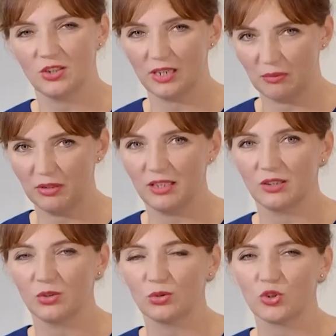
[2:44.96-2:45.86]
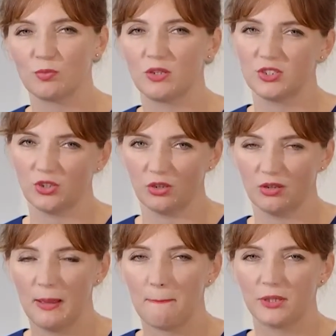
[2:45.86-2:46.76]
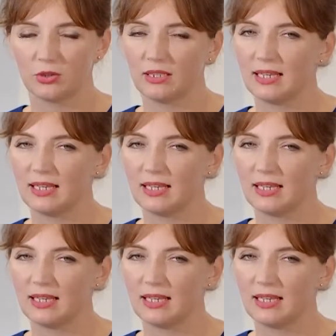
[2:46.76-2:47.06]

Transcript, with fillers: do gabinetu. Czy będzie to metoda